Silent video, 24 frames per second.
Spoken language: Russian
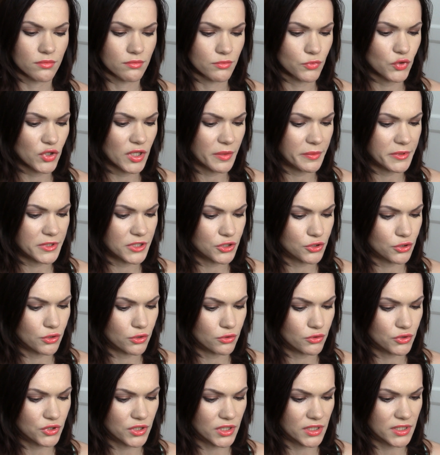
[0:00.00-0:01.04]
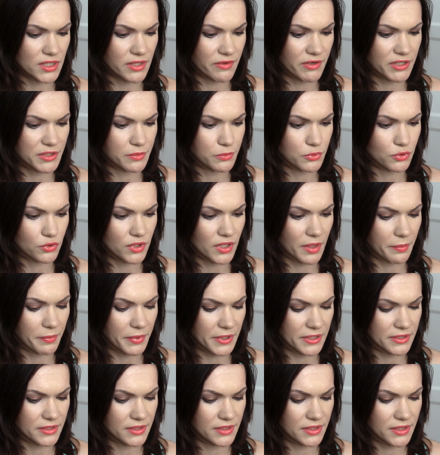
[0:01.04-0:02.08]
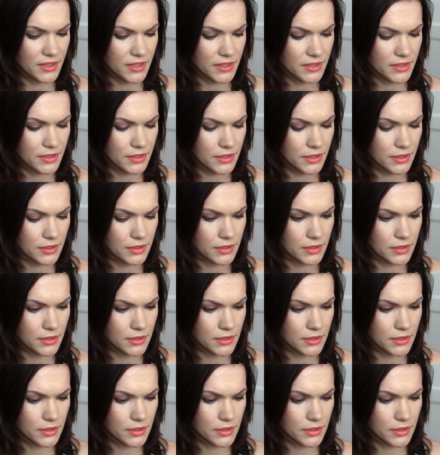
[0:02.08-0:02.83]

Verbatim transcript: тут написано, что ее нужно оставлять минут на 5-10,